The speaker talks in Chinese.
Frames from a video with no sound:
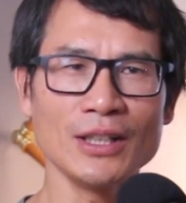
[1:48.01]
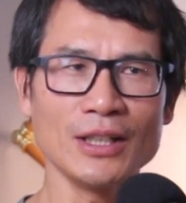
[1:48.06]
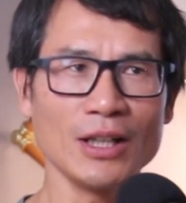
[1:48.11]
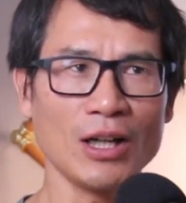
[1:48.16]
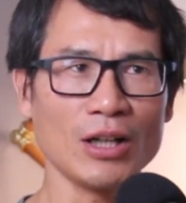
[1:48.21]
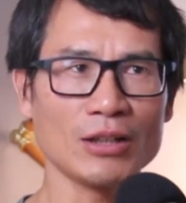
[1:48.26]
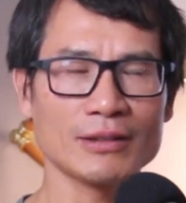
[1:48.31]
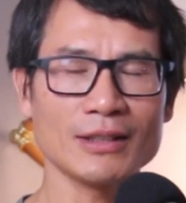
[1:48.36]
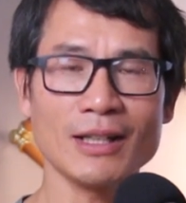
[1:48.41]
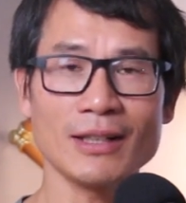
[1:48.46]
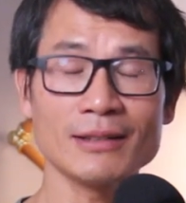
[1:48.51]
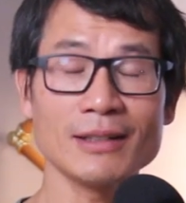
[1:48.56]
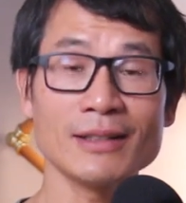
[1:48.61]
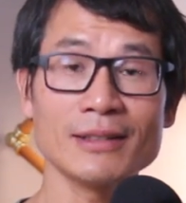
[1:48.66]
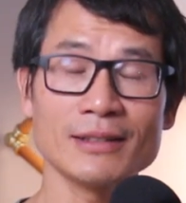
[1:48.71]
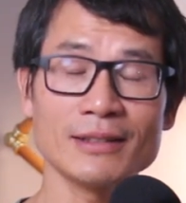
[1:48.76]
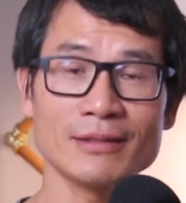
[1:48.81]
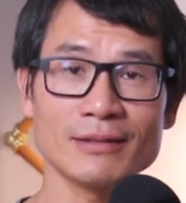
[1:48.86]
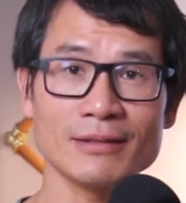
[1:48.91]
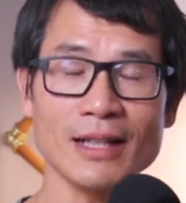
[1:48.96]
啊，他
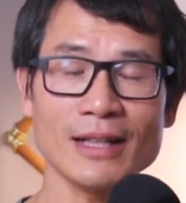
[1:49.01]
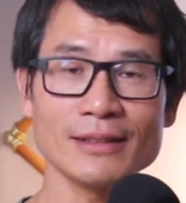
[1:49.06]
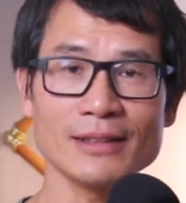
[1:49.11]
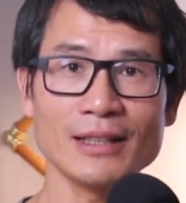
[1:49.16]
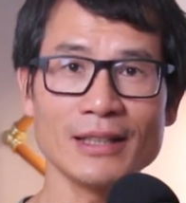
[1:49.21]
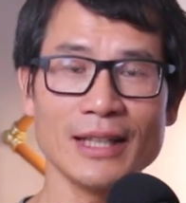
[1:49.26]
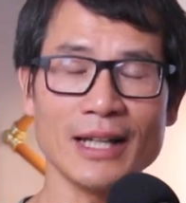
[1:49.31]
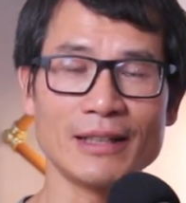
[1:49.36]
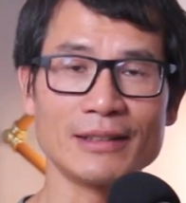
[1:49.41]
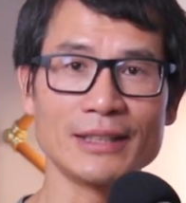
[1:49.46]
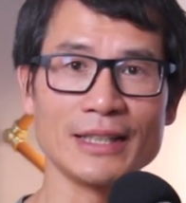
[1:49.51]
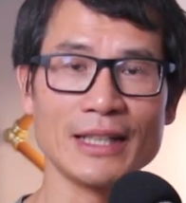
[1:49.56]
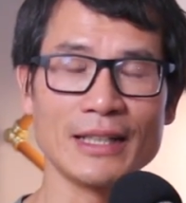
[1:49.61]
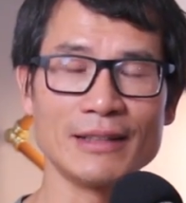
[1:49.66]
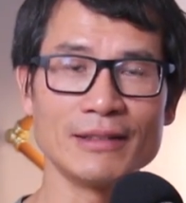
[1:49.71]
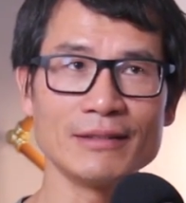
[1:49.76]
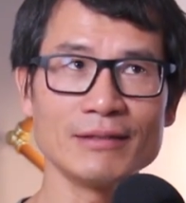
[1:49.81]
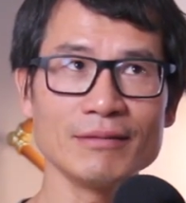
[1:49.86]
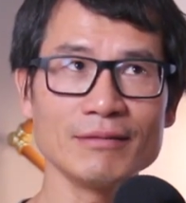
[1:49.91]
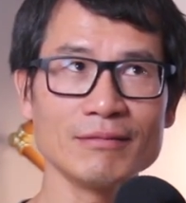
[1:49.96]
在他在两
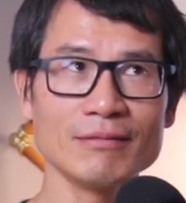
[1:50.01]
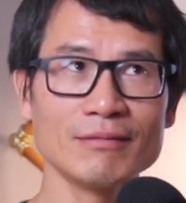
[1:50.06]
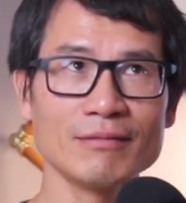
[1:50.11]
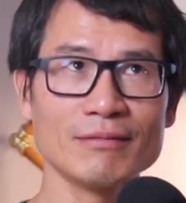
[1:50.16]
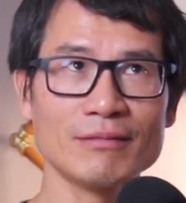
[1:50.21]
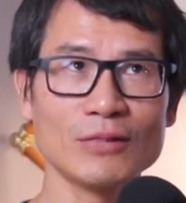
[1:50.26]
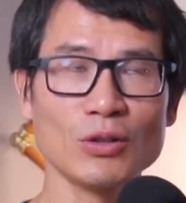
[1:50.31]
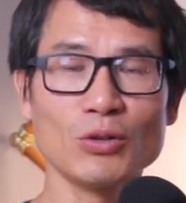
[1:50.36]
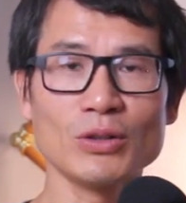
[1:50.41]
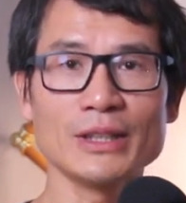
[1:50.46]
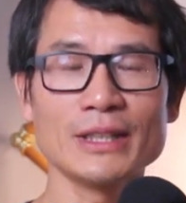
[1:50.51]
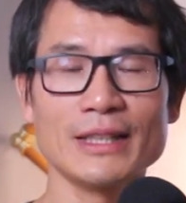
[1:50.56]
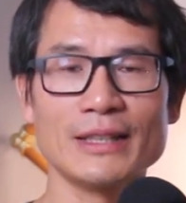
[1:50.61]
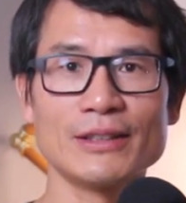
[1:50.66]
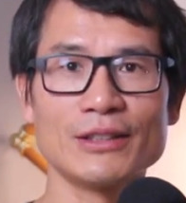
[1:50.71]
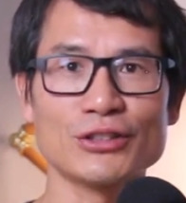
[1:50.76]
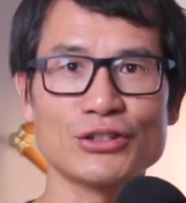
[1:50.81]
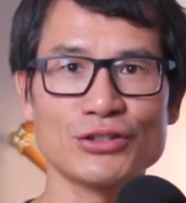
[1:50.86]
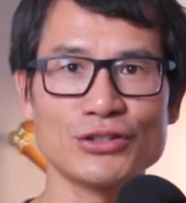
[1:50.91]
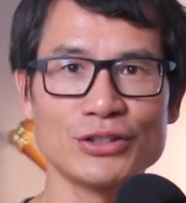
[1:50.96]
年多一点
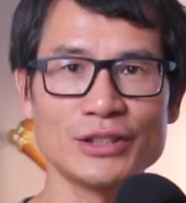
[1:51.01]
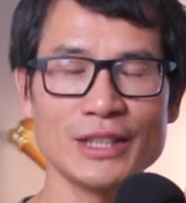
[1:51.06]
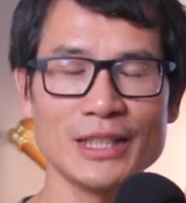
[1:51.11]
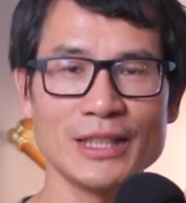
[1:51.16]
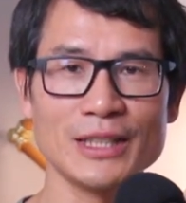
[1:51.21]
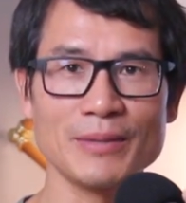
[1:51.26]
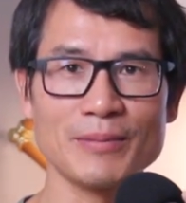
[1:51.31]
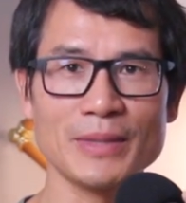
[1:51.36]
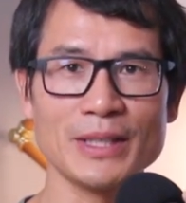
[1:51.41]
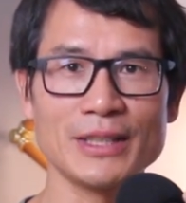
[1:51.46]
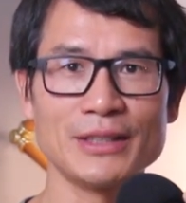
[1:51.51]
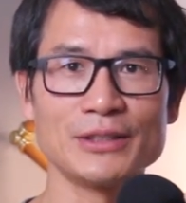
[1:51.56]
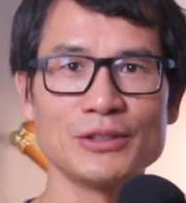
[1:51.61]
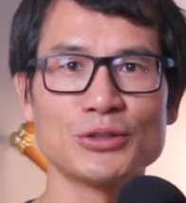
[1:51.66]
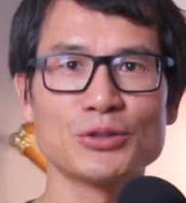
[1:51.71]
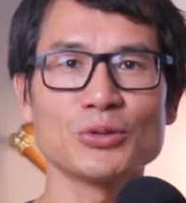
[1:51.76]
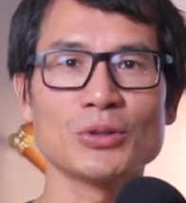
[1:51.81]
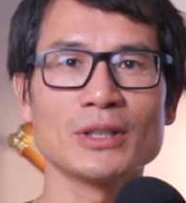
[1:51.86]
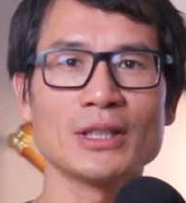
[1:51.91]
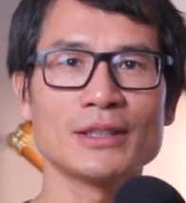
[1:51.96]
的时间里面
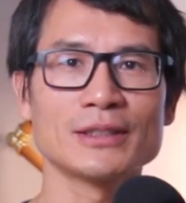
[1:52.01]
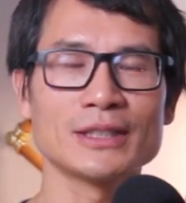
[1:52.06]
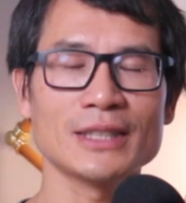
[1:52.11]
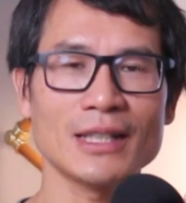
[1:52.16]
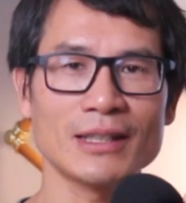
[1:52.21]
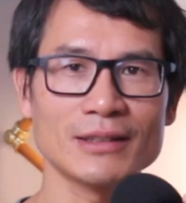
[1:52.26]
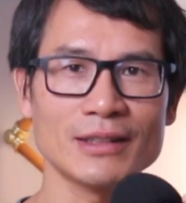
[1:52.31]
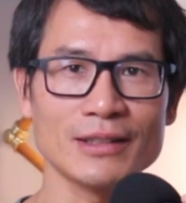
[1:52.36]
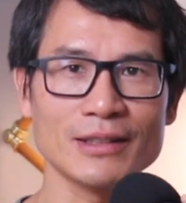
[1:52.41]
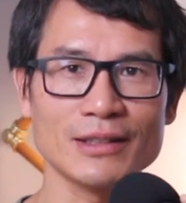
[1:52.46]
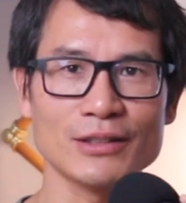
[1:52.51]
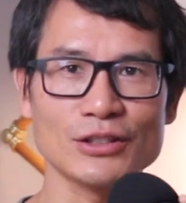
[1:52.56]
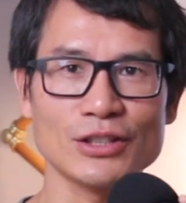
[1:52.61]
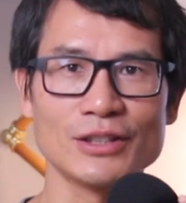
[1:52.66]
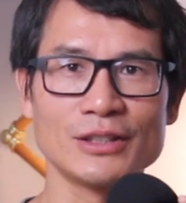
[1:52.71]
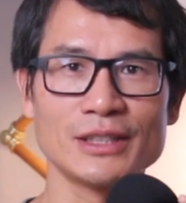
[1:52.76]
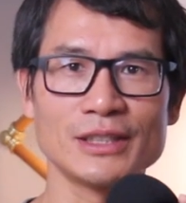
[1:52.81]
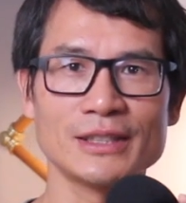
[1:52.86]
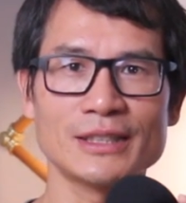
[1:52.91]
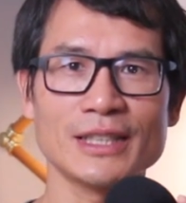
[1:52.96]
做到这样的一个
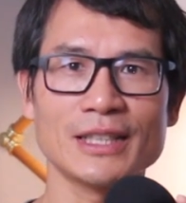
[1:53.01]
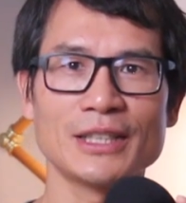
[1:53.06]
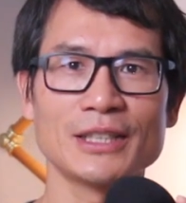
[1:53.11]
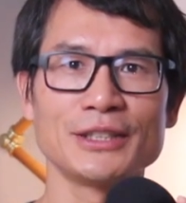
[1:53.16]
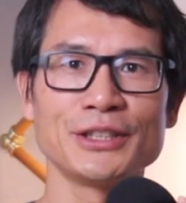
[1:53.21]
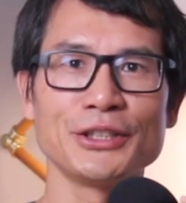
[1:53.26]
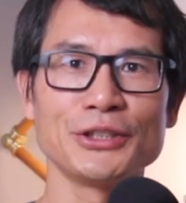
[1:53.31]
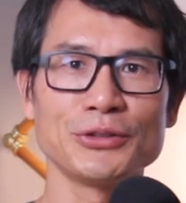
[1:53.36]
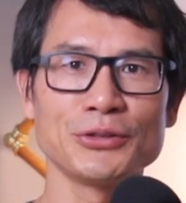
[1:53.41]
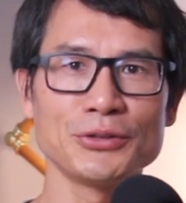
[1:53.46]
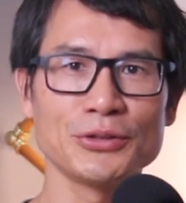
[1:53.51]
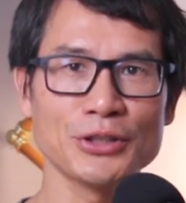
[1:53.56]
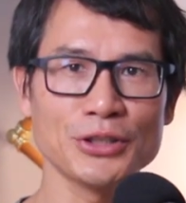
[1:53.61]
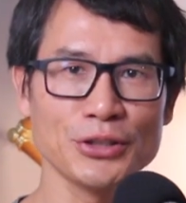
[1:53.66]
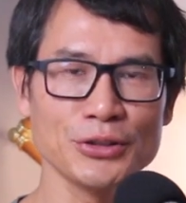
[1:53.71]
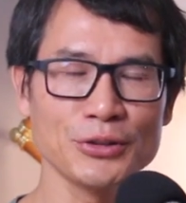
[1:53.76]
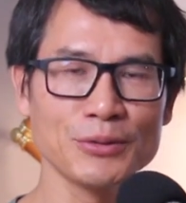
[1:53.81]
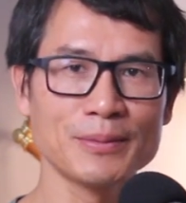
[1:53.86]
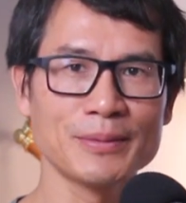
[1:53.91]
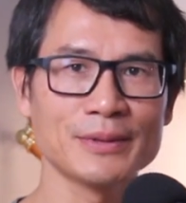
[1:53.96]
成绩，在
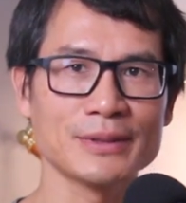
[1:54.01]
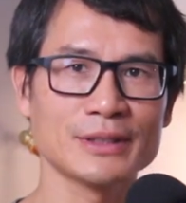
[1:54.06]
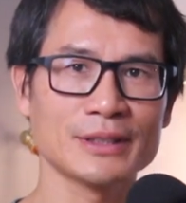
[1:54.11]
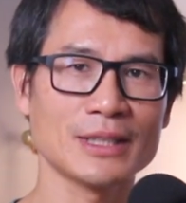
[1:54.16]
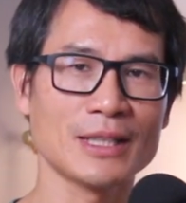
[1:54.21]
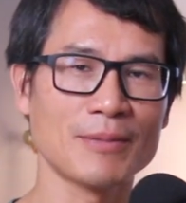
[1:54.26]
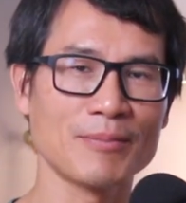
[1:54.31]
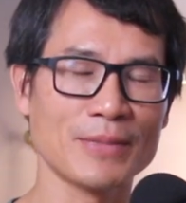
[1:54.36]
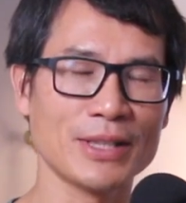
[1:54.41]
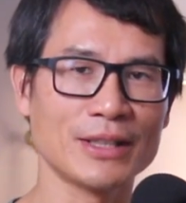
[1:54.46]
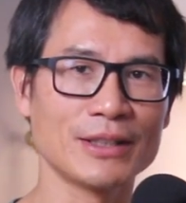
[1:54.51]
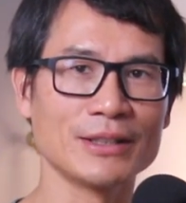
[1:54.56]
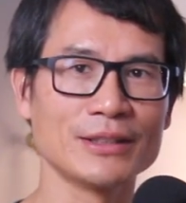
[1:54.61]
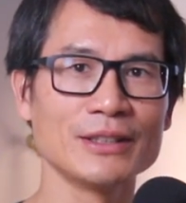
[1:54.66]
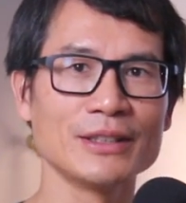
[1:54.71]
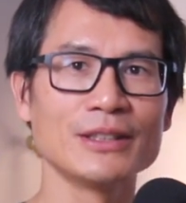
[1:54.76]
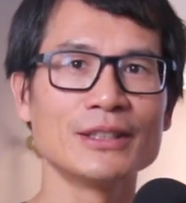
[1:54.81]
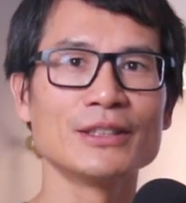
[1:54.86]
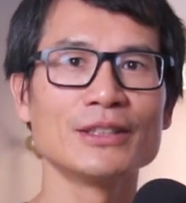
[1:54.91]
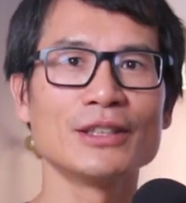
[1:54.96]
YouTube 上面，
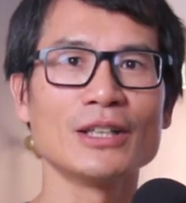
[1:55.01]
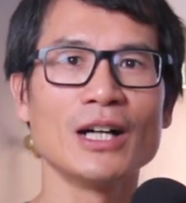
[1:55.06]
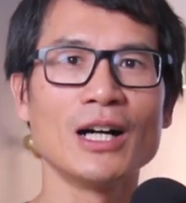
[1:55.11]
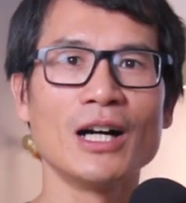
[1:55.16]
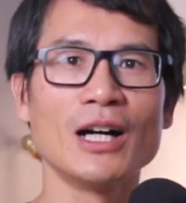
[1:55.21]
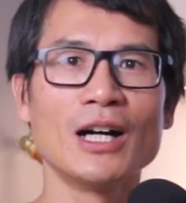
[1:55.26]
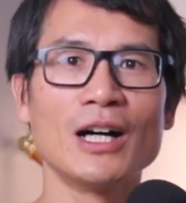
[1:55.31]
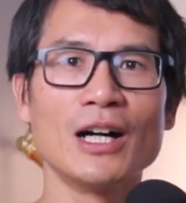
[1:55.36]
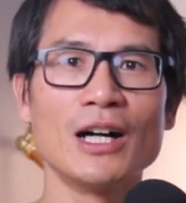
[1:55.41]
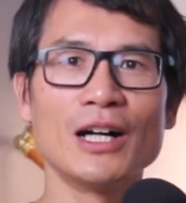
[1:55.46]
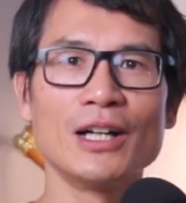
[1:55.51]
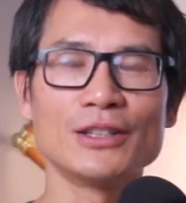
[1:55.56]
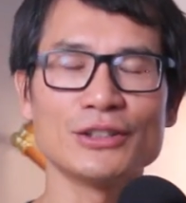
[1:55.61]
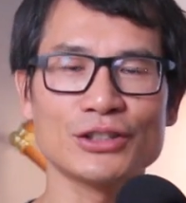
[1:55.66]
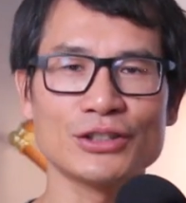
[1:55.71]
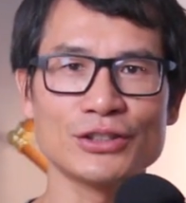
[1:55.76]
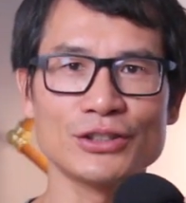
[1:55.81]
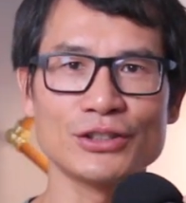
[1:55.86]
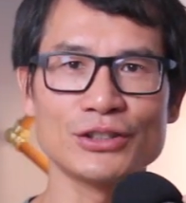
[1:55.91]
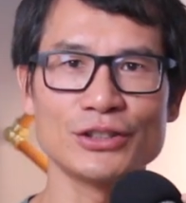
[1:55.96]
啊，
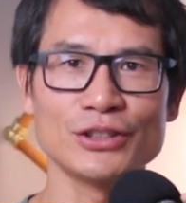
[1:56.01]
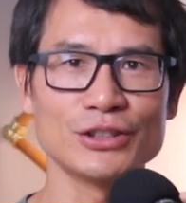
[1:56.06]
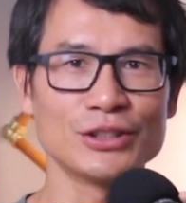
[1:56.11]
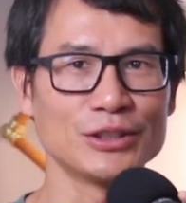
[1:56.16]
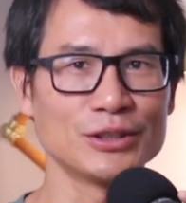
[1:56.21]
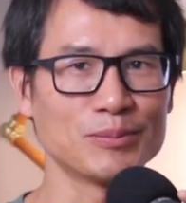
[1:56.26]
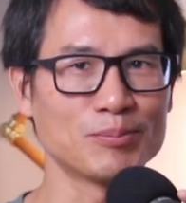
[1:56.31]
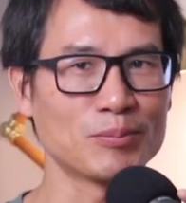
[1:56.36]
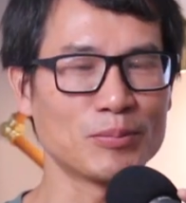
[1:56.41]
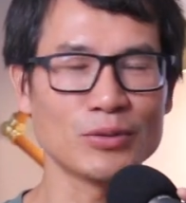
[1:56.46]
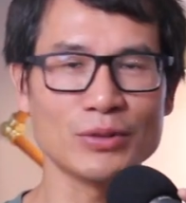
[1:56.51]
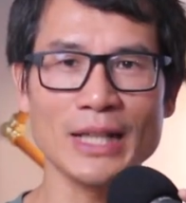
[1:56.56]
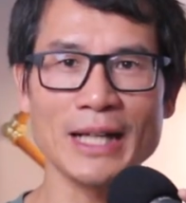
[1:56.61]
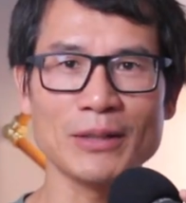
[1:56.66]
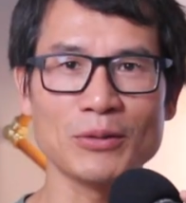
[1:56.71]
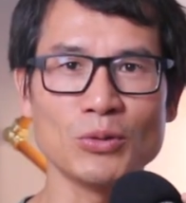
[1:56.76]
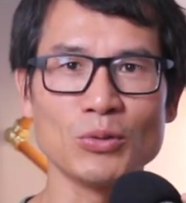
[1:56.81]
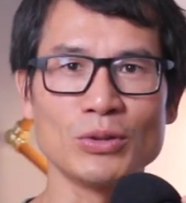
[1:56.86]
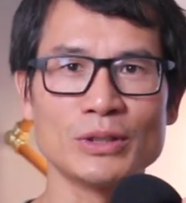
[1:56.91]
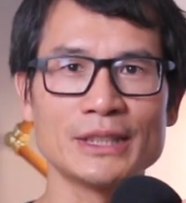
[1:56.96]
是不太
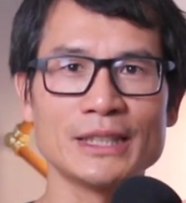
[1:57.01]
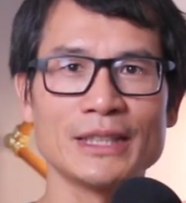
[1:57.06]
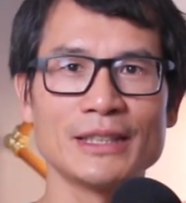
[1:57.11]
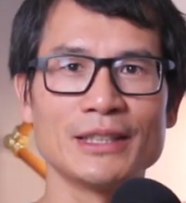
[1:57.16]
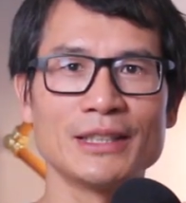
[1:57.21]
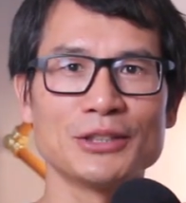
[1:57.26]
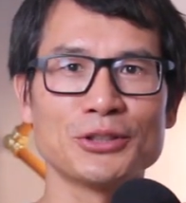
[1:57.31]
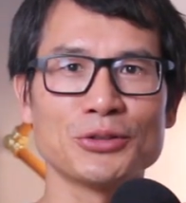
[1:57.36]
多见的。